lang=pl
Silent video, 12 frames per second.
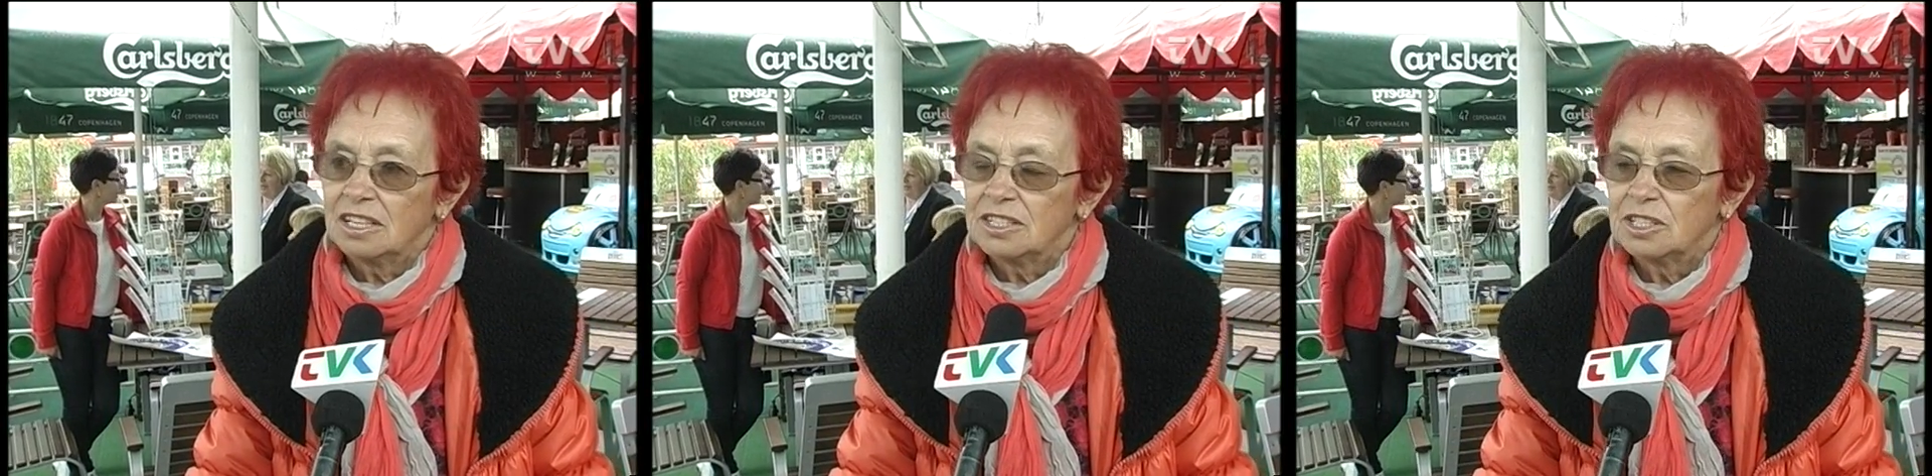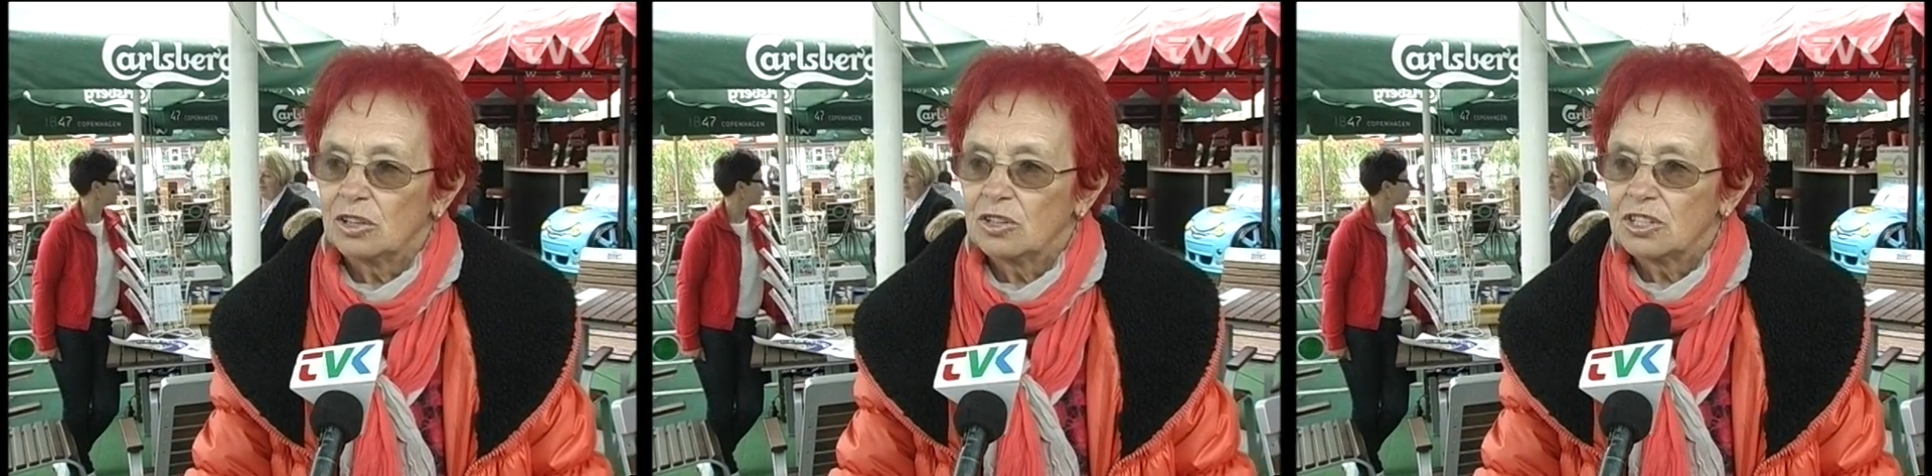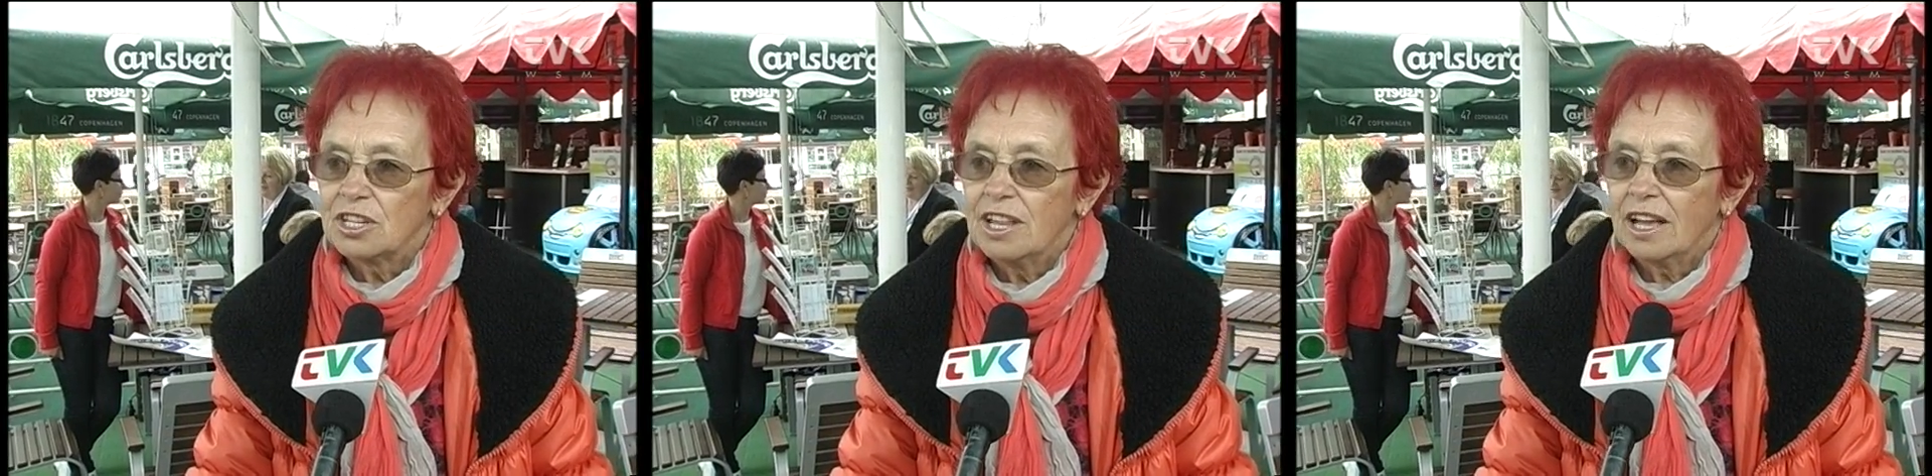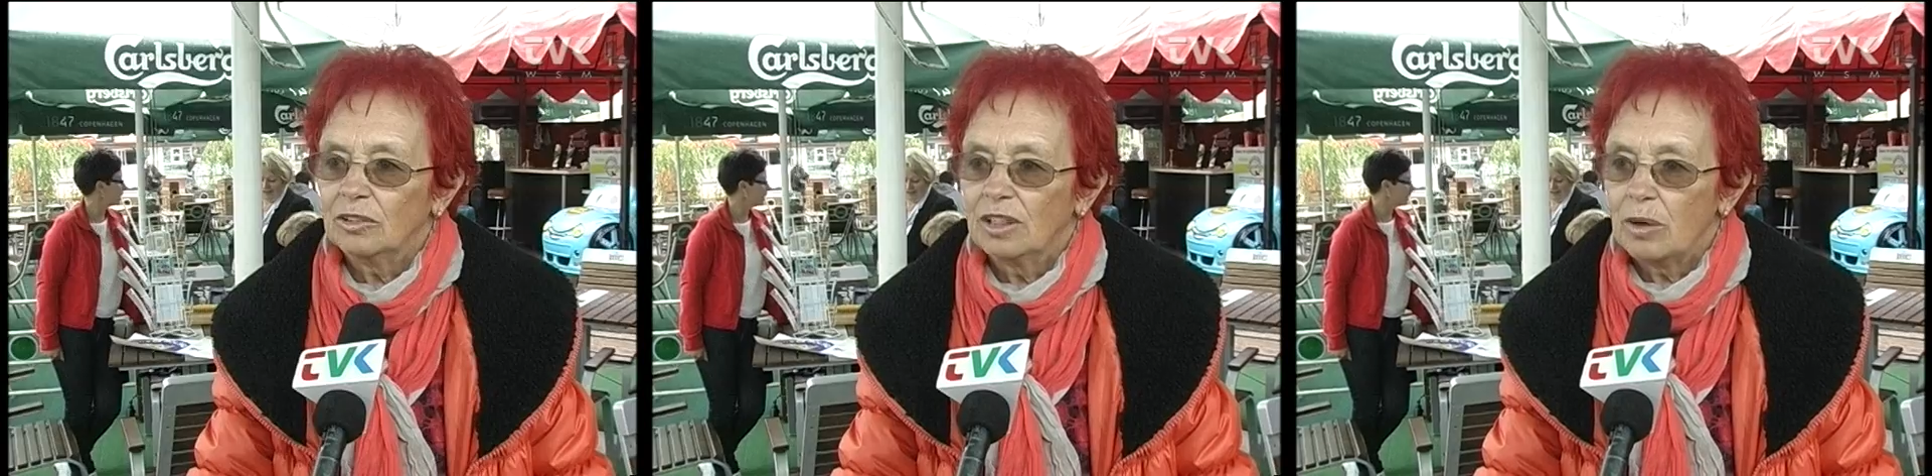
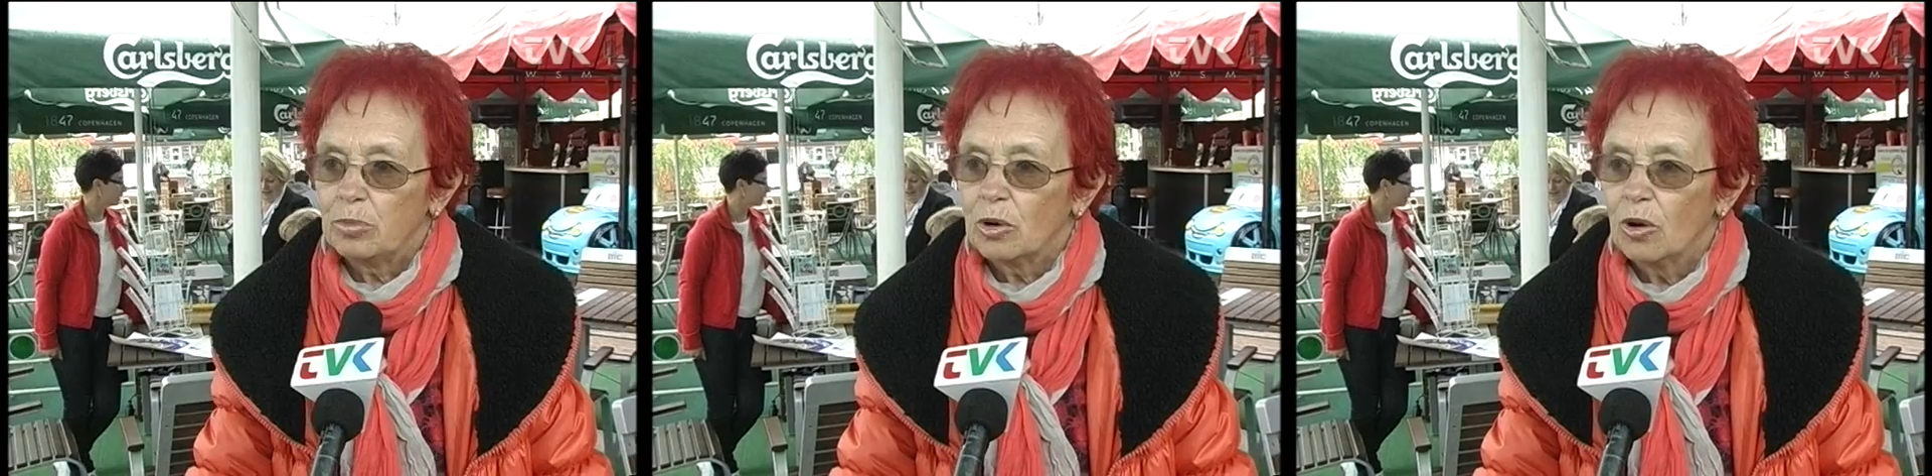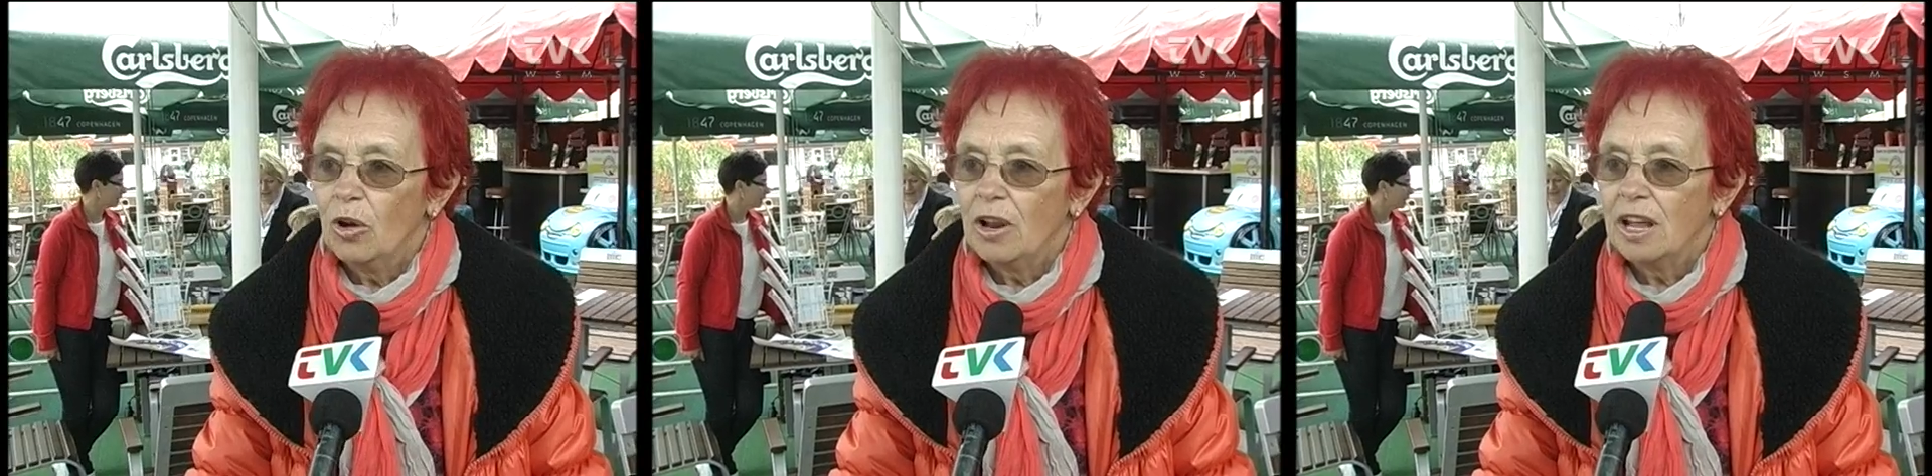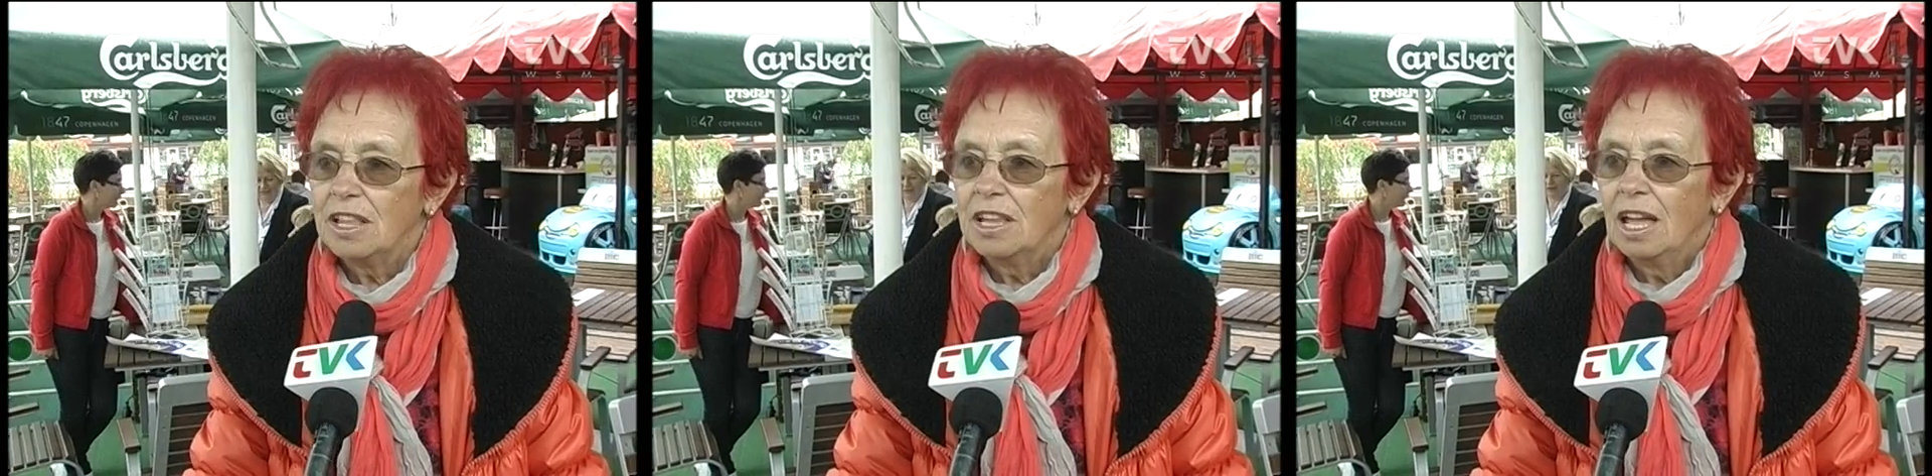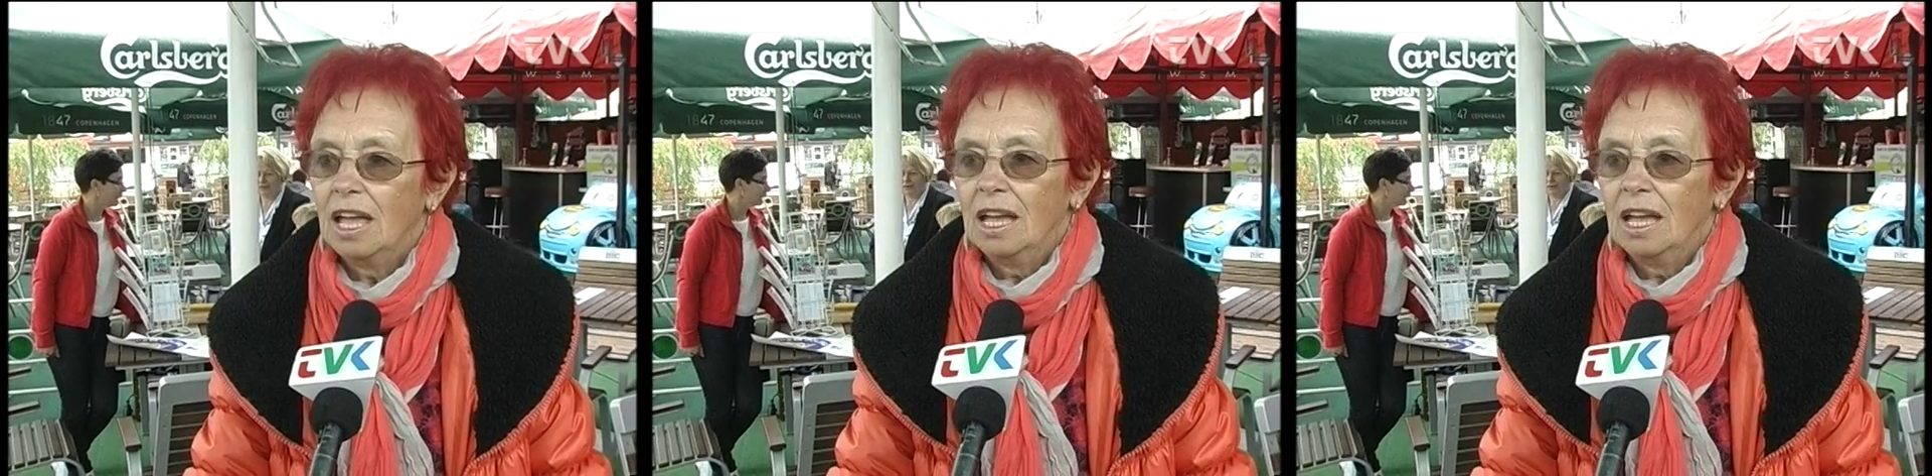historycznego, dla pokoleń.